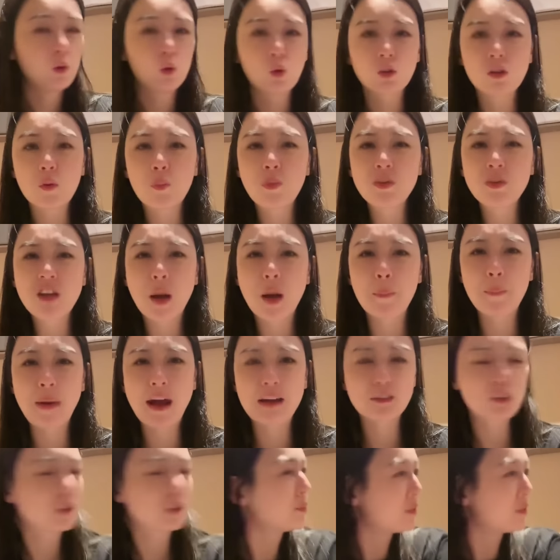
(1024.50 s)
我都不想
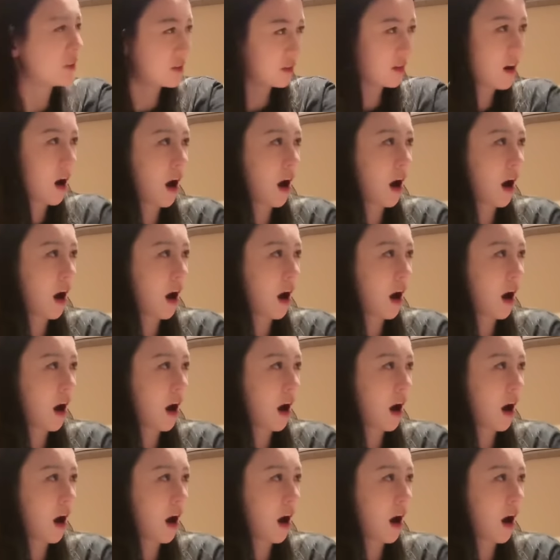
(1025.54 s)
拍视频